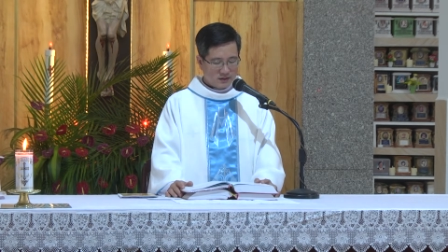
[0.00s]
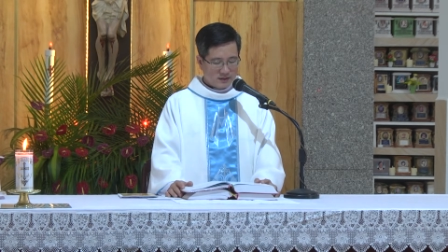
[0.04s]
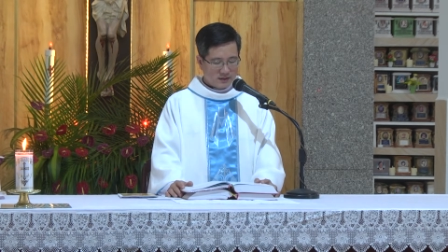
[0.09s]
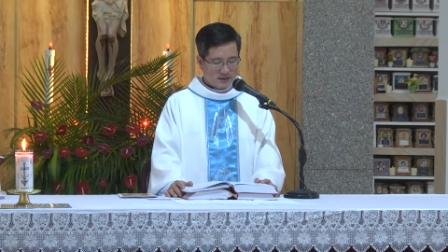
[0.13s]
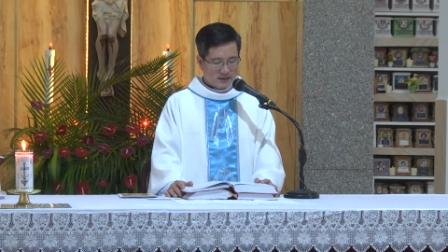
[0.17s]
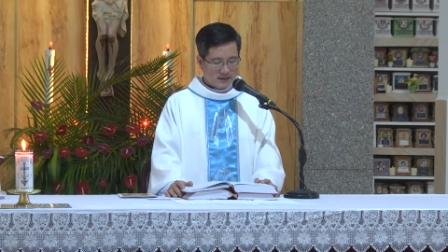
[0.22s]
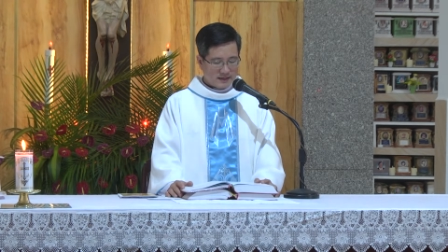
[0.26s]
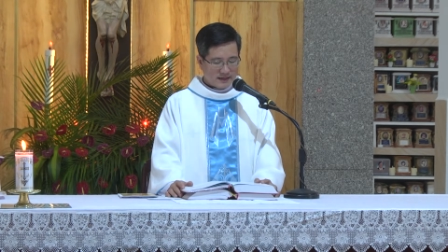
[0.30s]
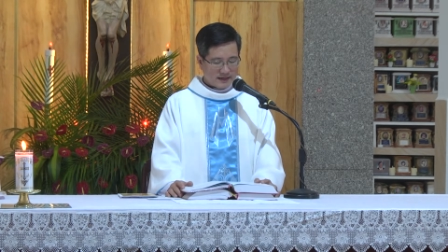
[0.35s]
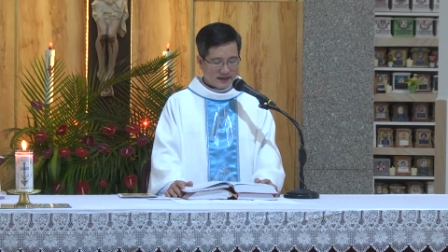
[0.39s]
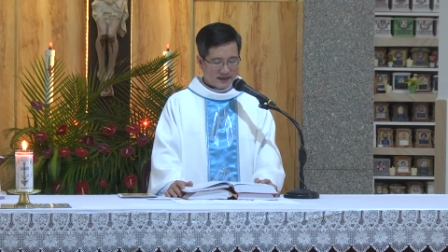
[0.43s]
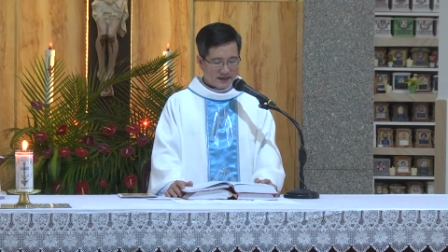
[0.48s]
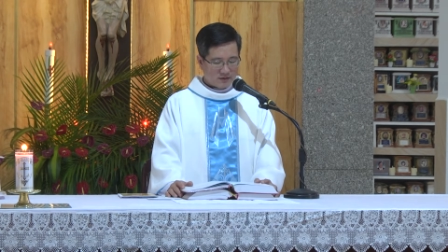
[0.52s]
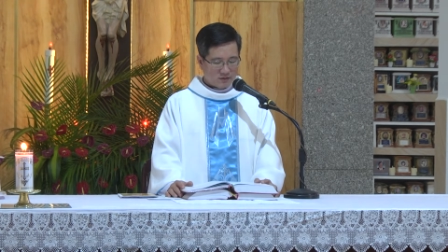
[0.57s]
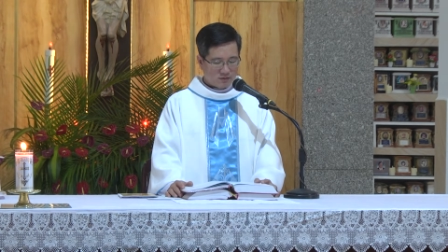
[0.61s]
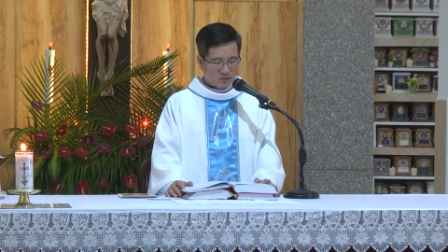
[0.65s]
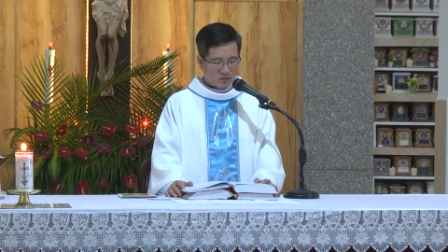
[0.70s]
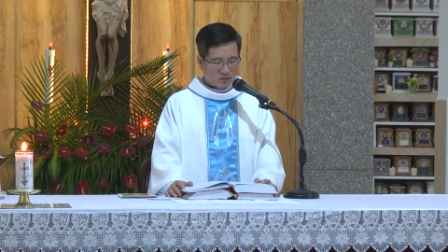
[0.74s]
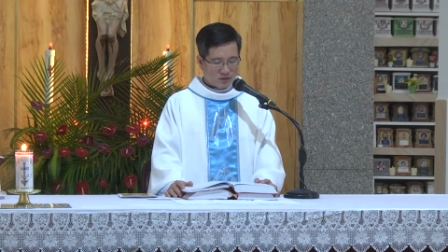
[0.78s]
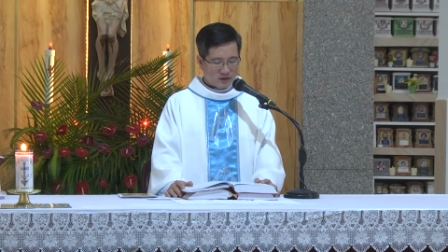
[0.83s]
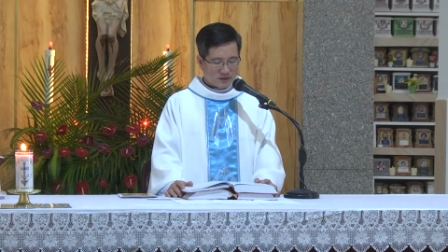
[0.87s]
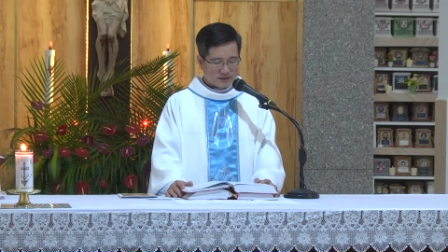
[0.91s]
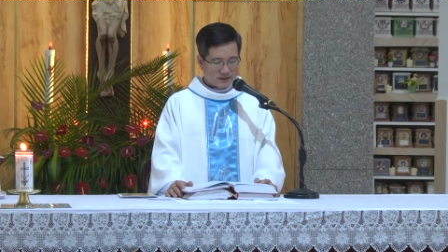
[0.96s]
đi
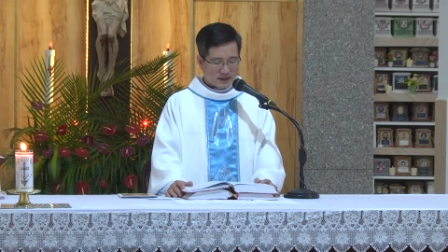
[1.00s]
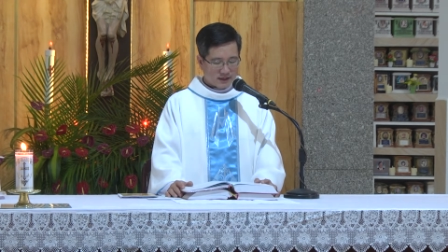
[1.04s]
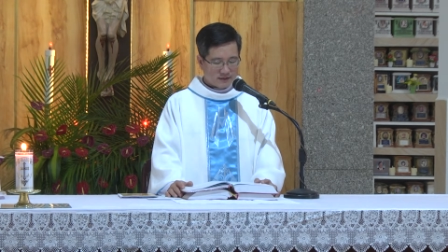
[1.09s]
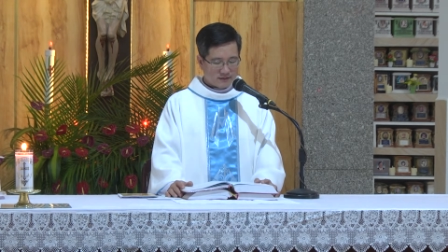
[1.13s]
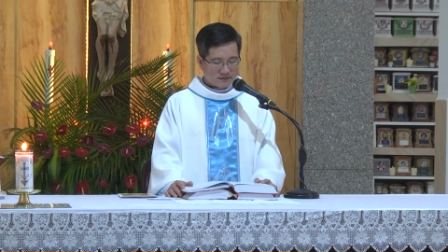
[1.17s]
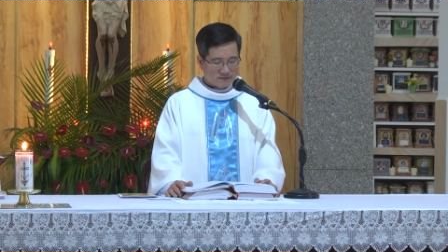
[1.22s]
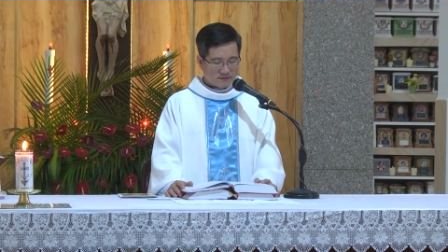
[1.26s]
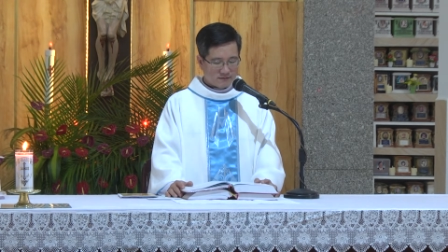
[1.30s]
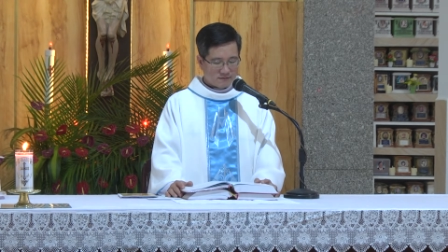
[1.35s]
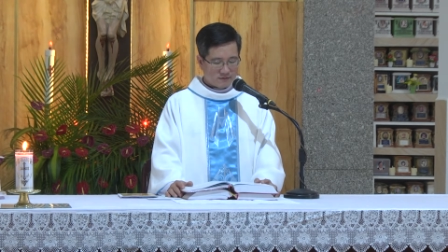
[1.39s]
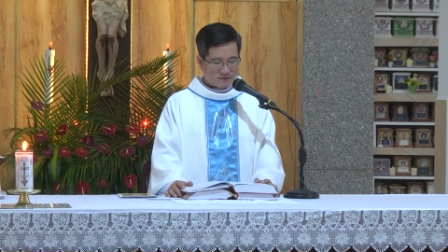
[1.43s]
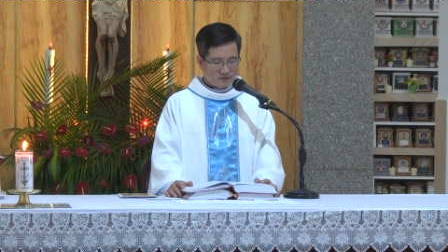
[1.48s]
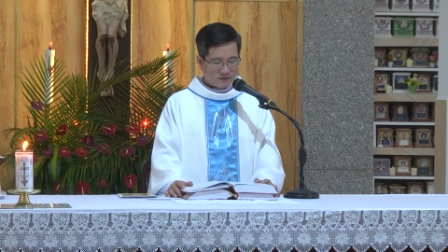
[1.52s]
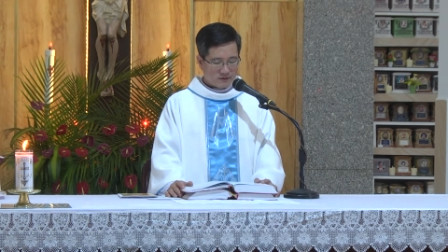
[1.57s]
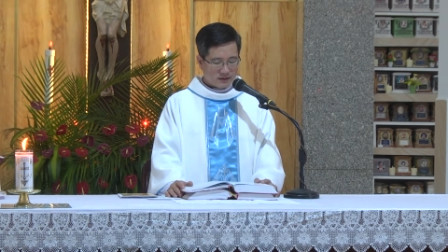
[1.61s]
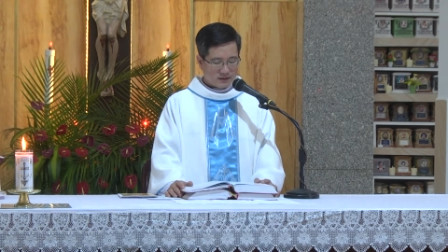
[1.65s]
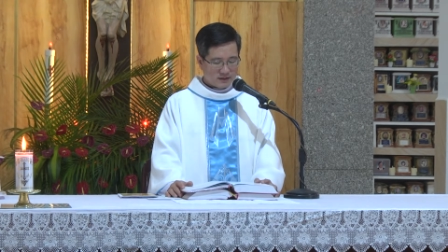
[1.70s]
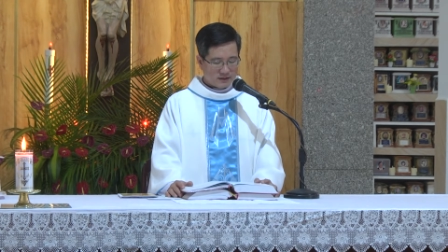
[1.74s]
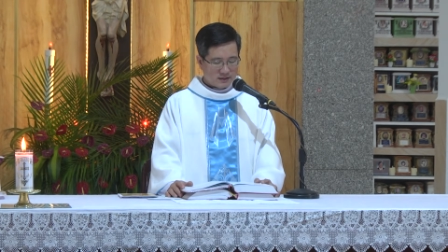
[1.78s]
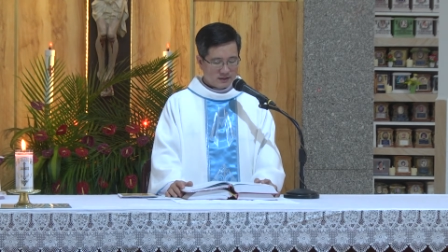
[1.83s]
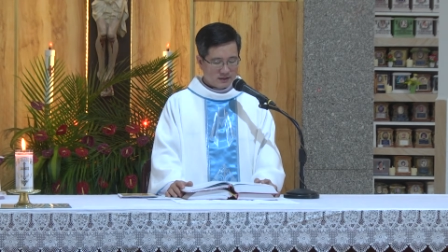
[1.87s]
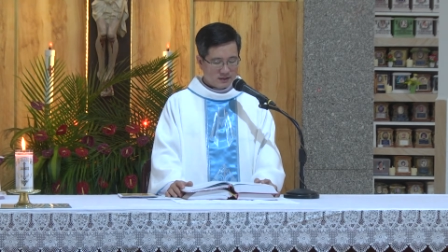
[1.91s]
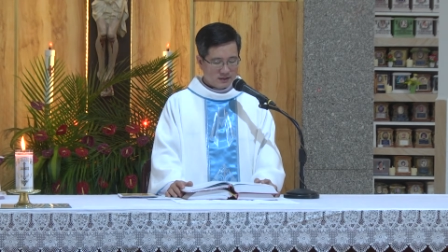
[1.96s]
ngang qua thành phố
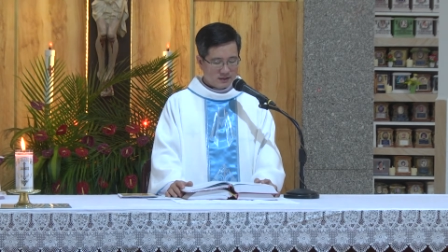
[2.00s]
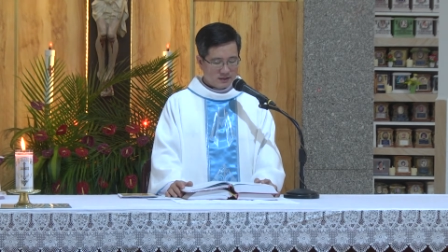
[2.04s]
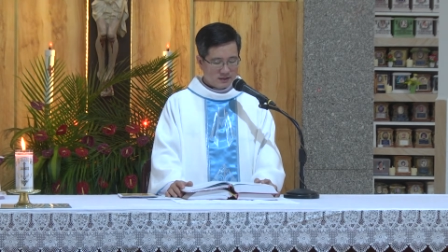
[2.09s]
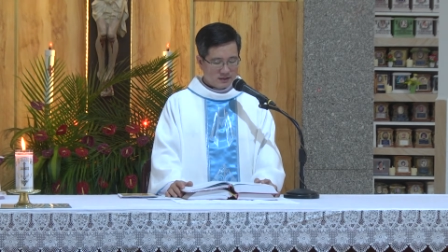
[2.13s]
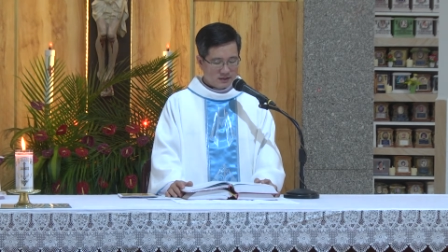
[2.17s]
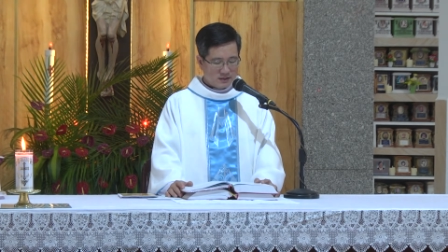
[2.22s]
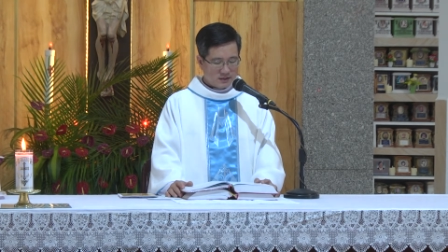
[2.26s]
ấy.